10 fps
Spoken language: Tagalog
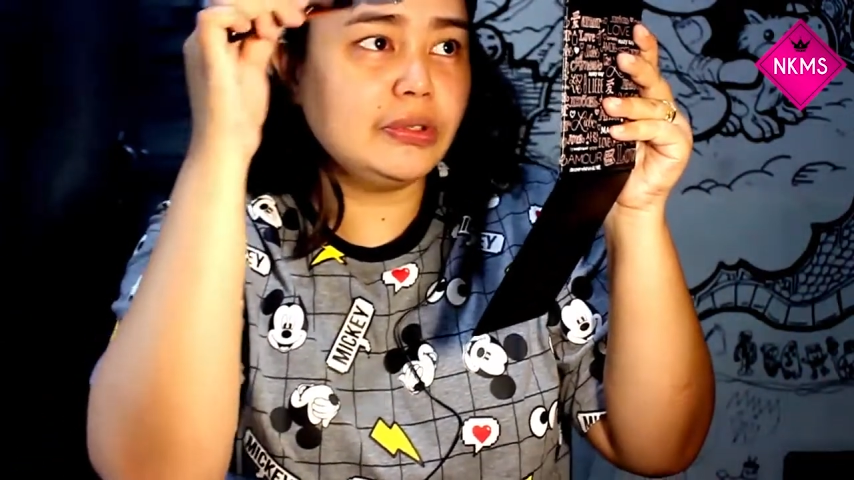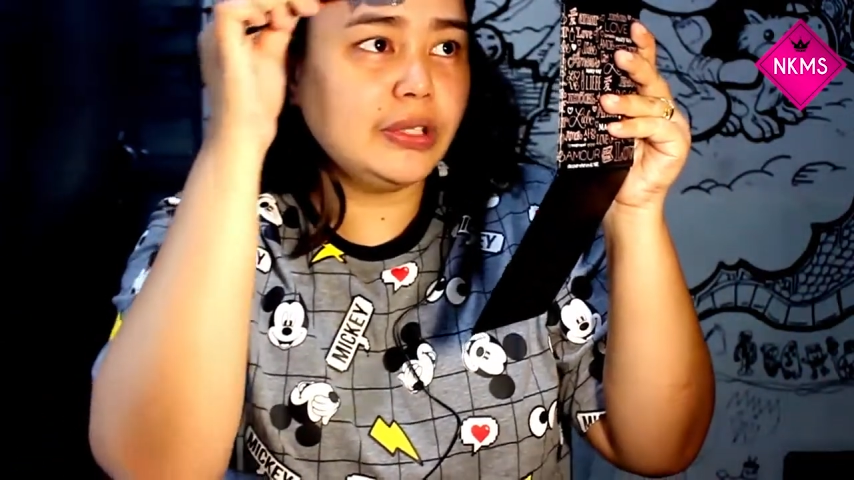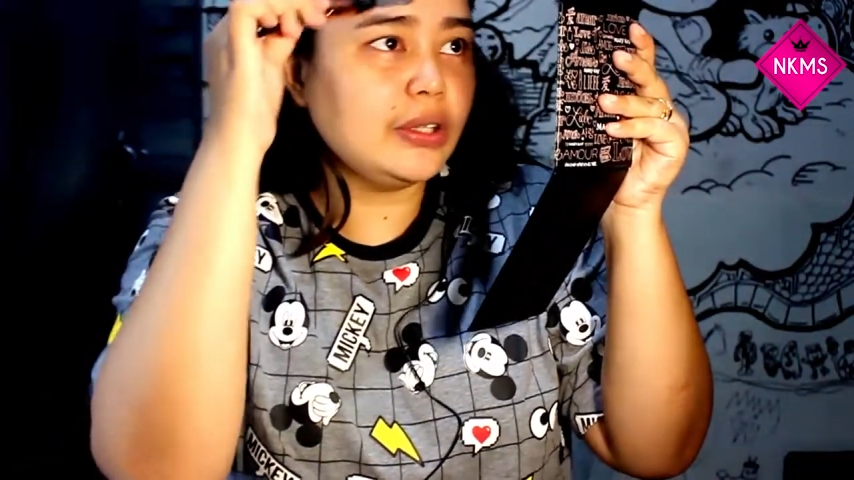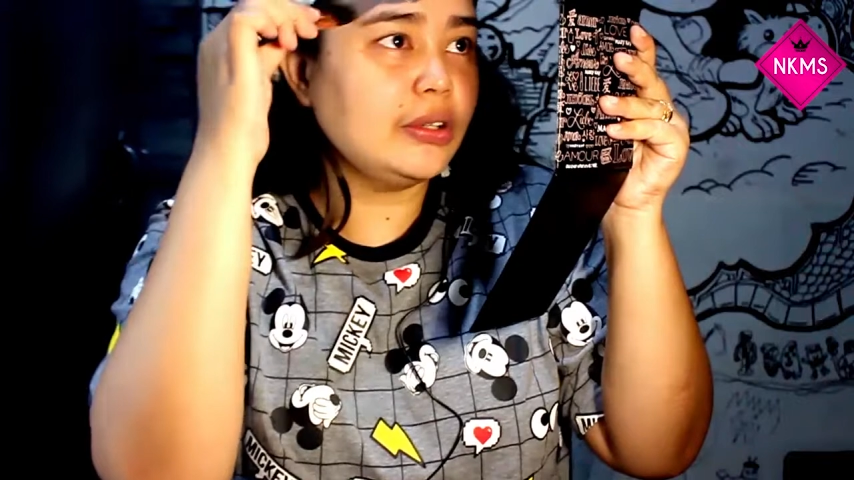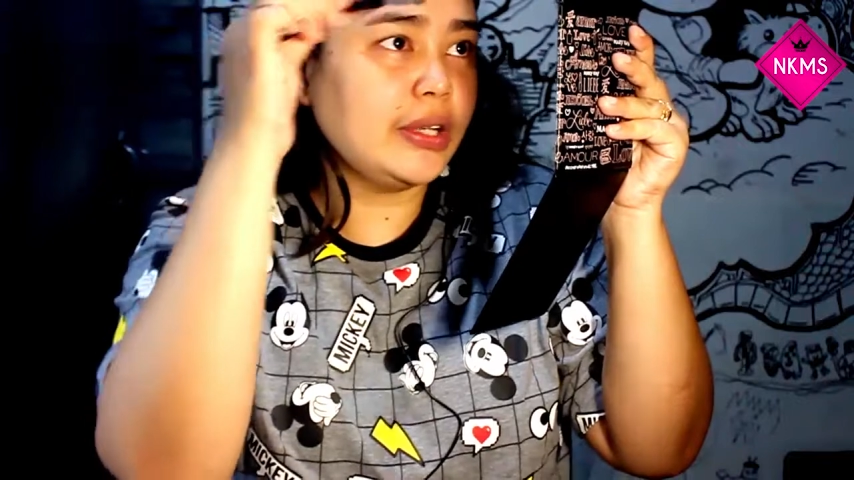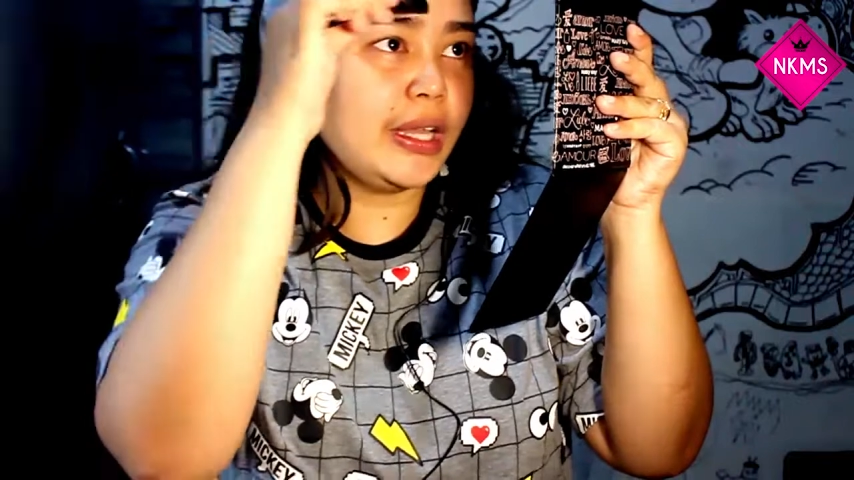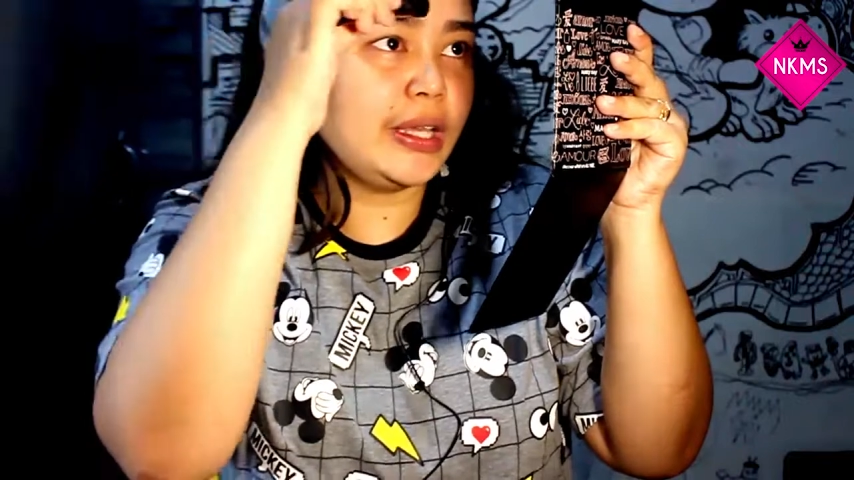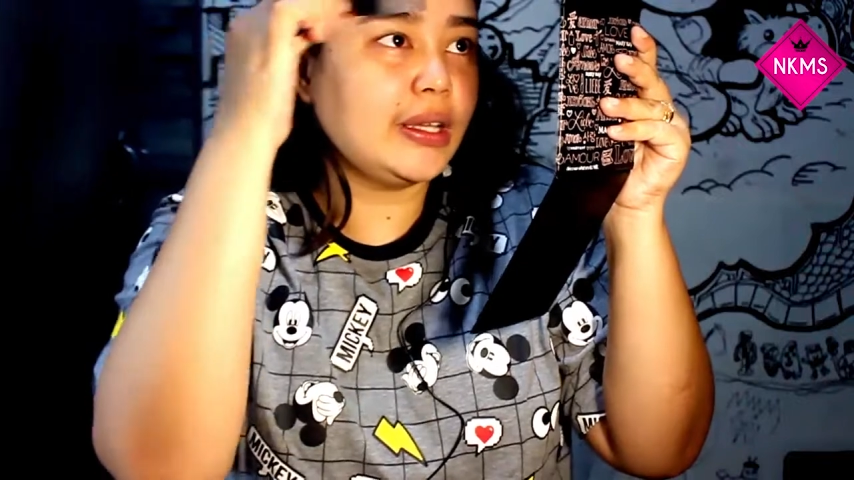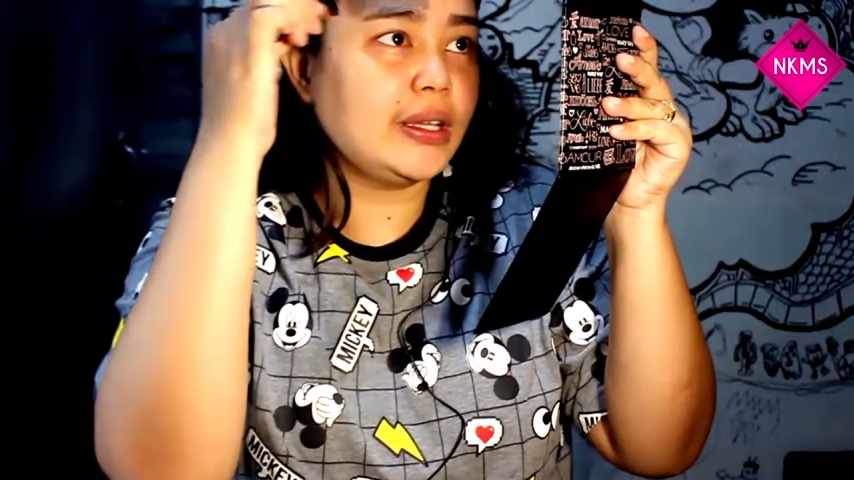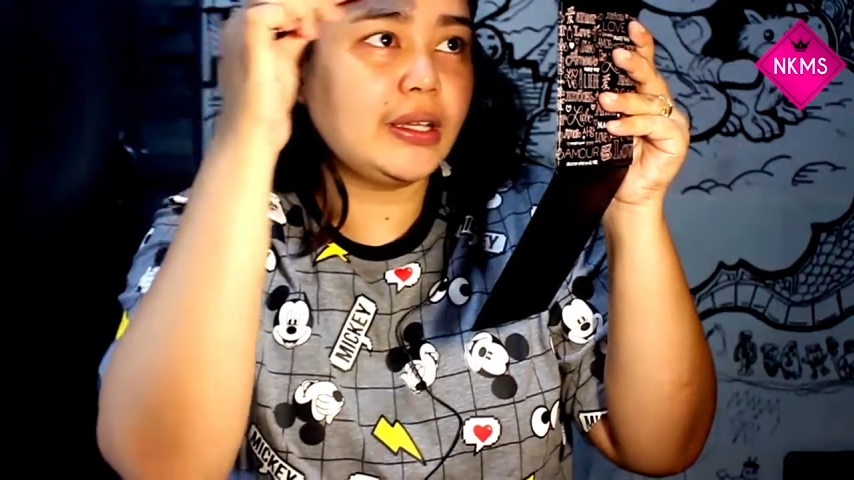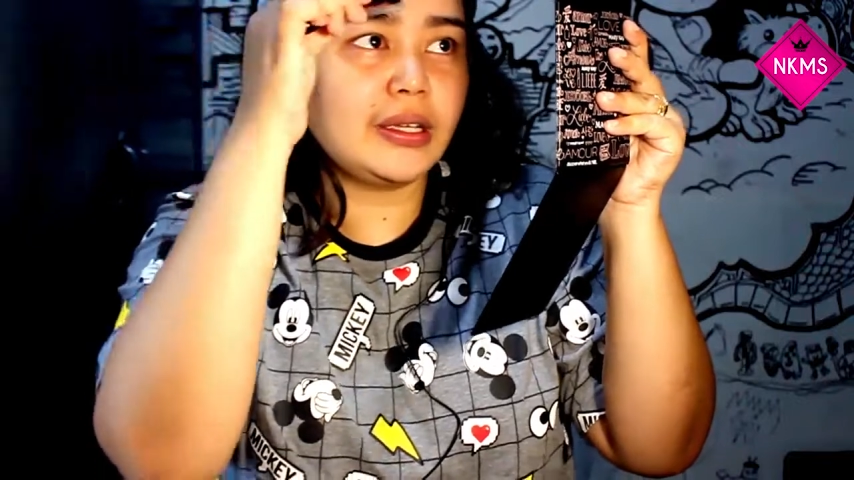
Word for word: mong i-correct,